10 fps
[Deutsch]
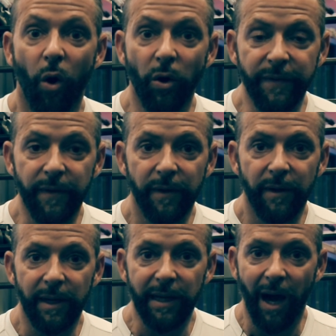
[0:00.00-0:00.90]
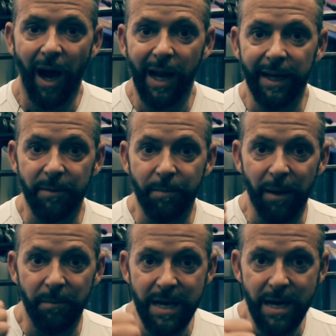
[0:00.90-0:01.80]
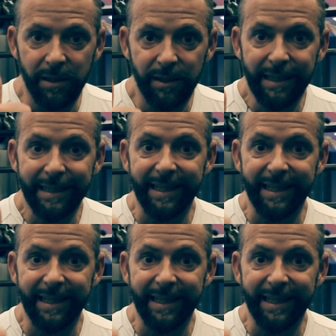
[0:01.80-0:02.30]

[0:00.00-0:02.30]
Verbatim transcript: und erhaltet bei mir